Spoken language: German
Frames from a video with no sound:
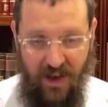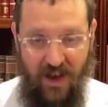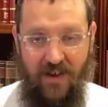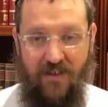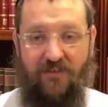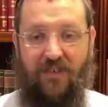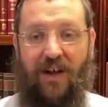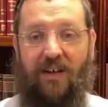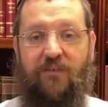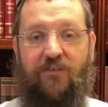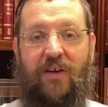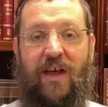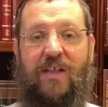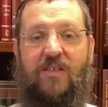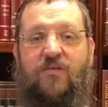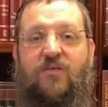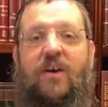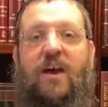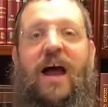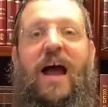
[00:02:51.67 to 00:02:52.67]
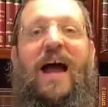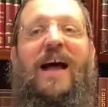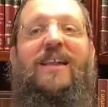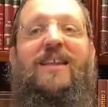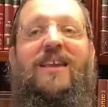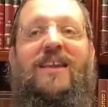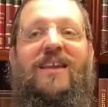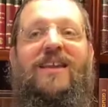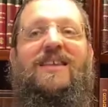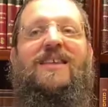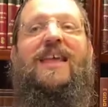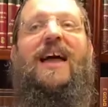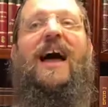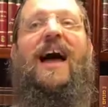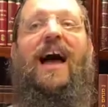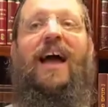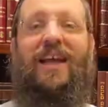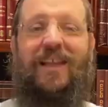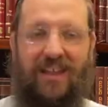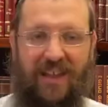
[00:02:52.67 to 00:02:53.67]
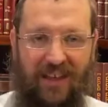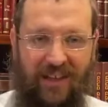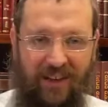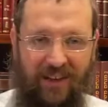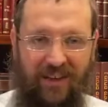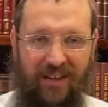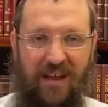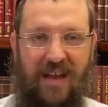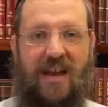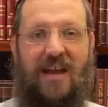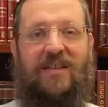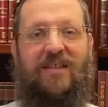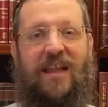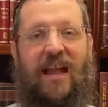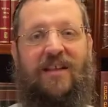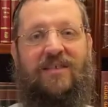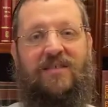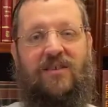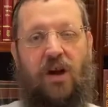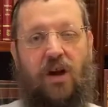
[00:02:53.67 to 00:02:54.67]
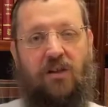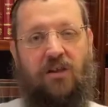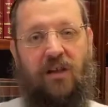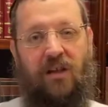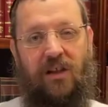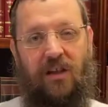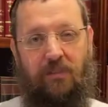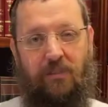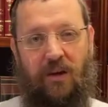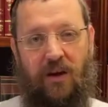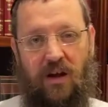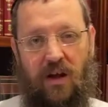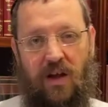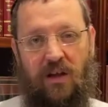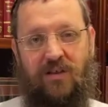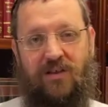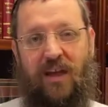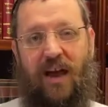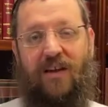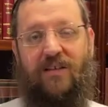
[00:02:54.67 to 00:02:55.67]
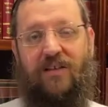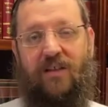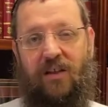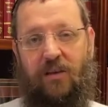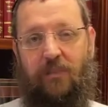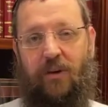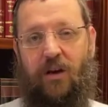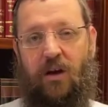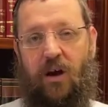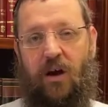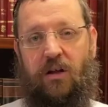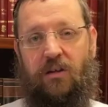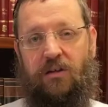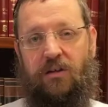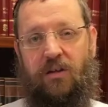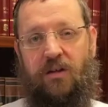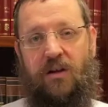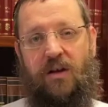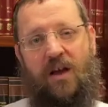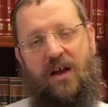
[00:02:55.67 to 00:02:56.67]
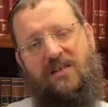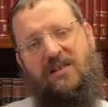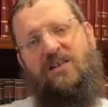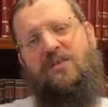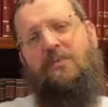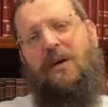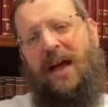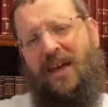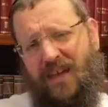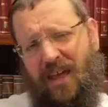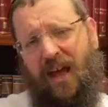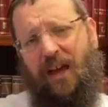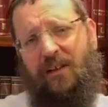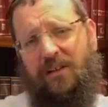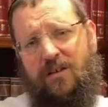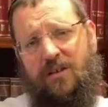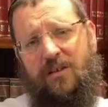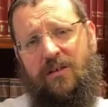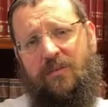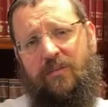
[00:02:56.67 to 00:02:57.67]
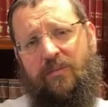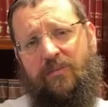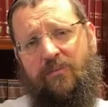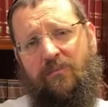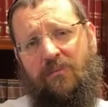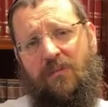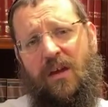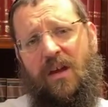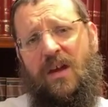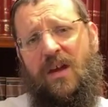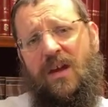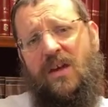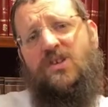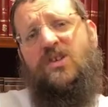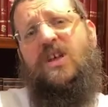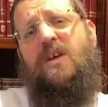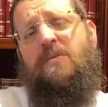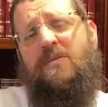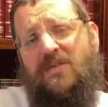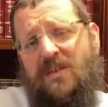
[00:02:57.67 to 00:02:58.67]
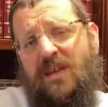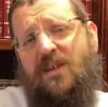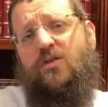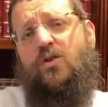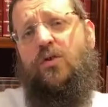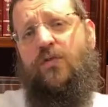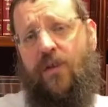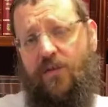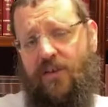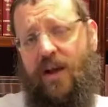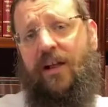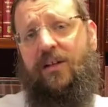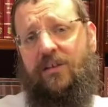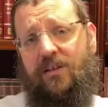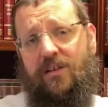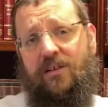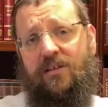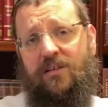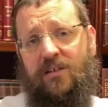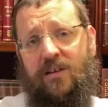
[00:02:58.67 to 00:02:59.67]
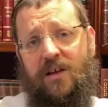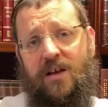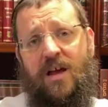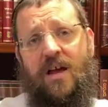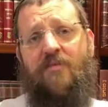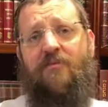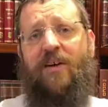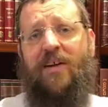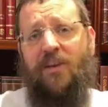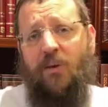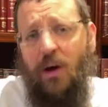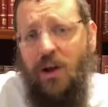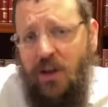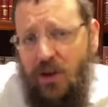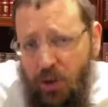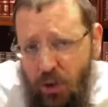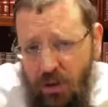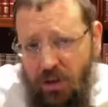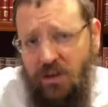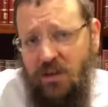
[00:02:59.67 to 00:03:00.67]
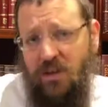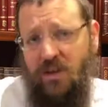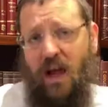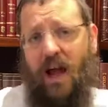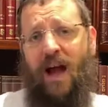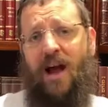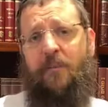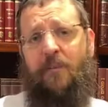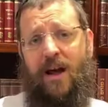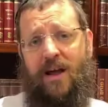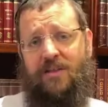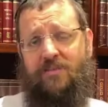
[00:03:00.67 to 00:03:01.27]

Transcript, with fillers: Weil wenn wir anderen teilen, dann sagt der liebe, sagt der liebe Gott, es ist mein Geld. Ich gebe es dir zu verwalten. Wenn du eine gute Arbeit